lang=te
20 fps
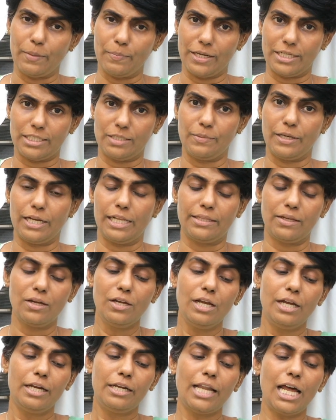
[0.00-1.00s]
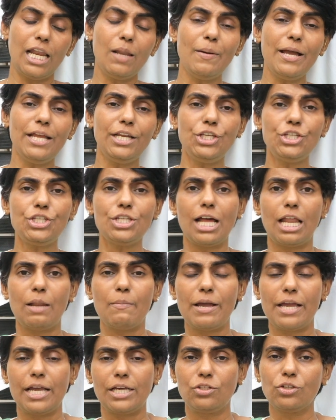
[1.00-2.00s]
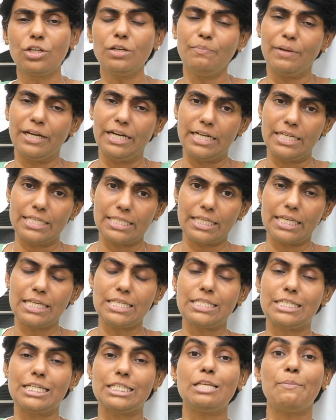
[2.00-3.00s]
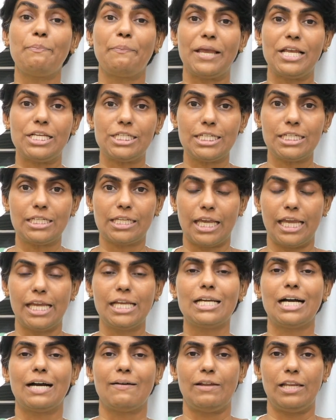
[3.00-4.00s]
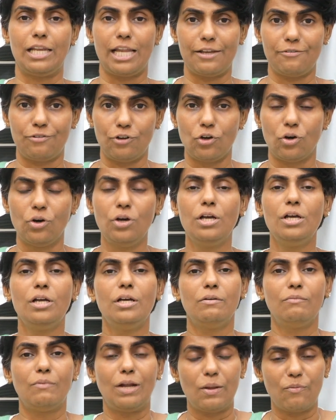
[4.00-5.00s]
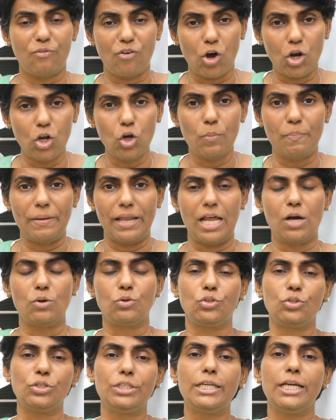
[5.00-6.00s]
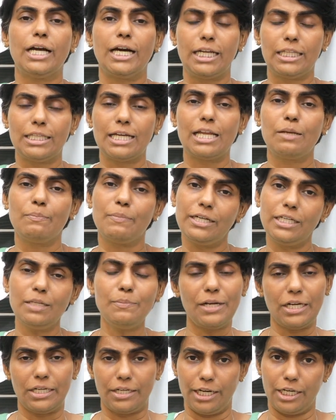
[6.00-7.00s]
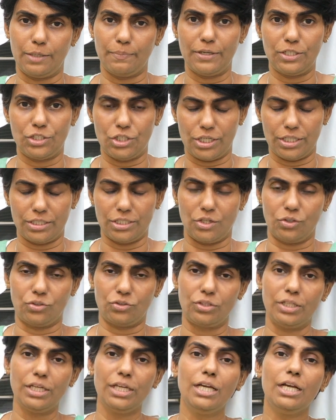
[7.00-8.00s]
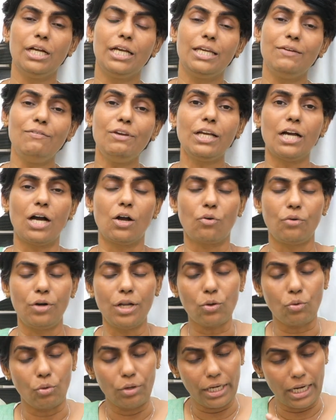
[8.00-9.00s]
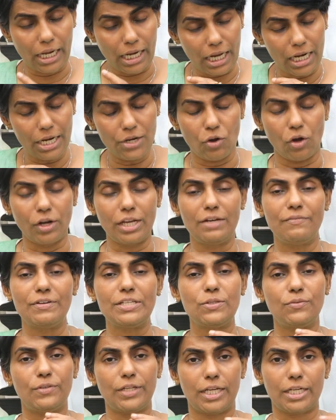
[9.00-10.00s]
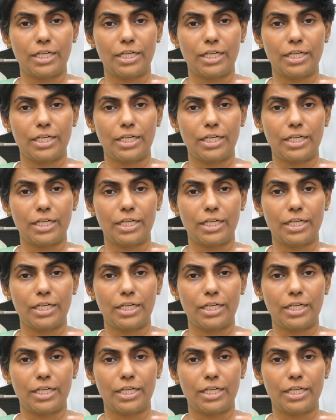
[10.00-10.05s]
మాయమెక్టమీకి వెళ్తాం నలభై నుంచి నలభై ఐదుకి మనం డిస్కస్ చేసి పేషెంట్కి ఏం కావాలి లైఫ్లో వాళ్ళ ఫాలోఅప్ ఎలా ఉంటుంది అనే దాన్ని బట్టి మనం ట్రీట్మెంట్ చేయడం జరుగుతుంది ఇవి కాకుండా కొన్ని రకాల నాన్ ఇన్వేసివ్